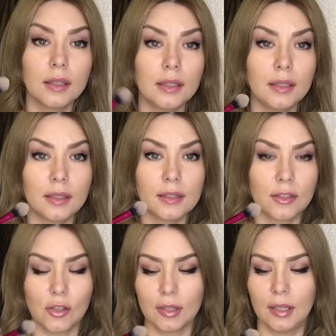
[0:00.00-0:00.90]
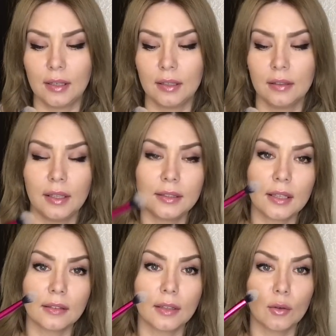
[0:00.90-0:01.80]
И кисточка для
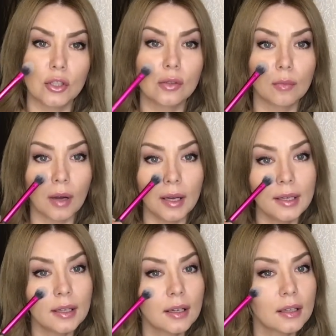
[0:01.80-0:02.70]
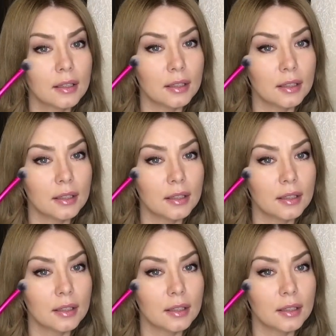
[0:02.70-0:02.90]
хайлайтера, она очень маленькая,